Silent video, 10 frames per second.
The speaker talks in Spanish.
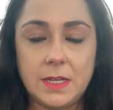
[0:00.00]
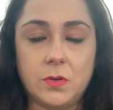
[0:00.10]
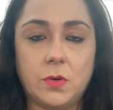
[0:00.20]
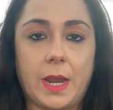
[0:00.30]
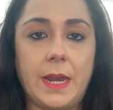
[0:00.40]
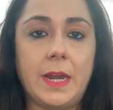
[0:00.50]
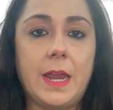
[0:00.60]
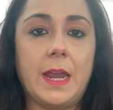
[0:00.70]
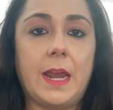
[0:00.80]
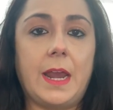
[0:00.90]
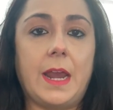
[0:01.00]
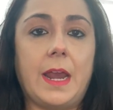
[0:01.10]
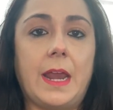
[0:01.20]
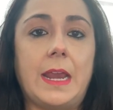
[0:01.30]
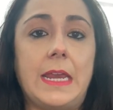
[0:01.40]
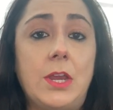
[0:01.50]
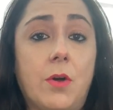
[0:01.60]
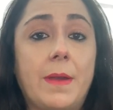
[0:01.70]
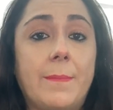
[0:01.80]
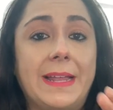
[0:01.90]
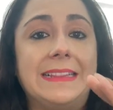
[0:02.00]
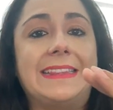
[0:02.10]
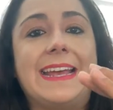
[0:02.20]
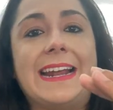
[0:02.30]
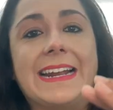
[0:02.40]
¿ok? Eh, y obviamente